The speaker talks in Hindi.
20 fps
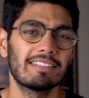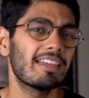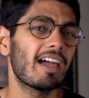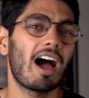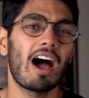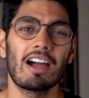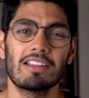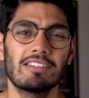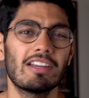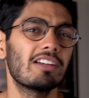जैसे
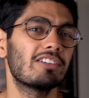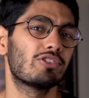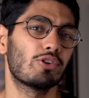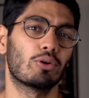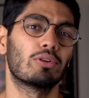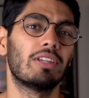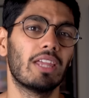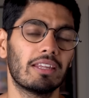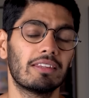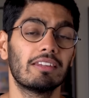आशा
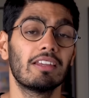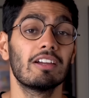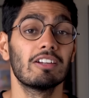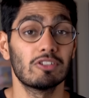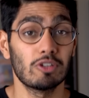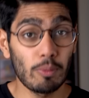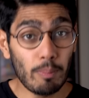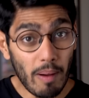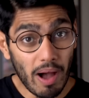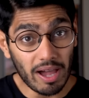जोगदन
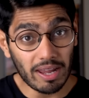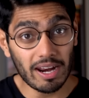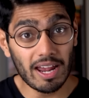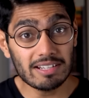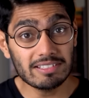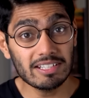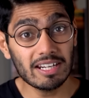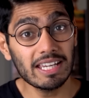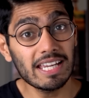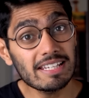जो
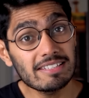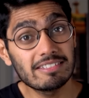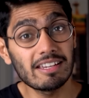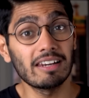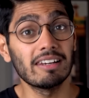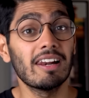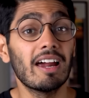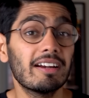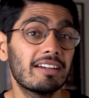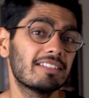महाराष्ट्र के
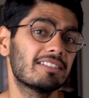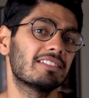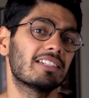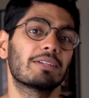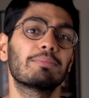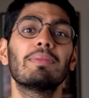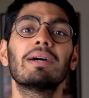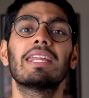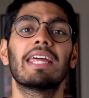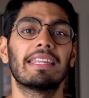जलना
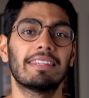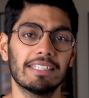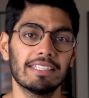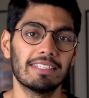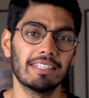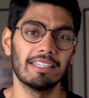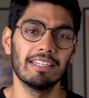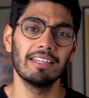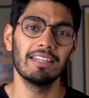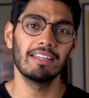डिस्ट्रिक्ट में रहती
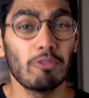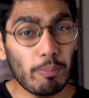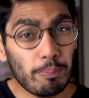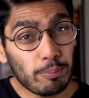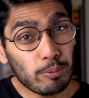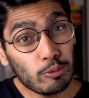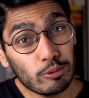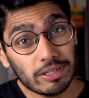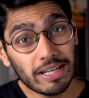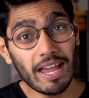थी वो
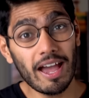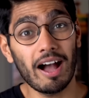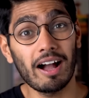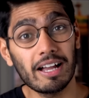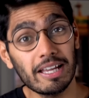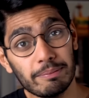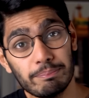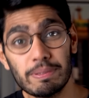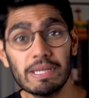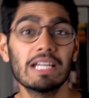पुणे आ
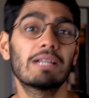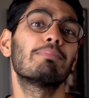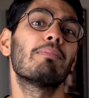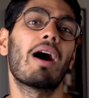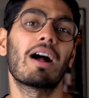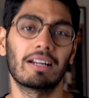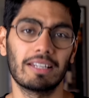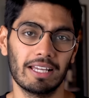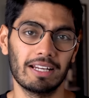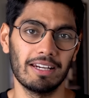गई भीख
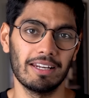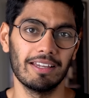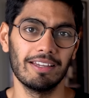मांगने के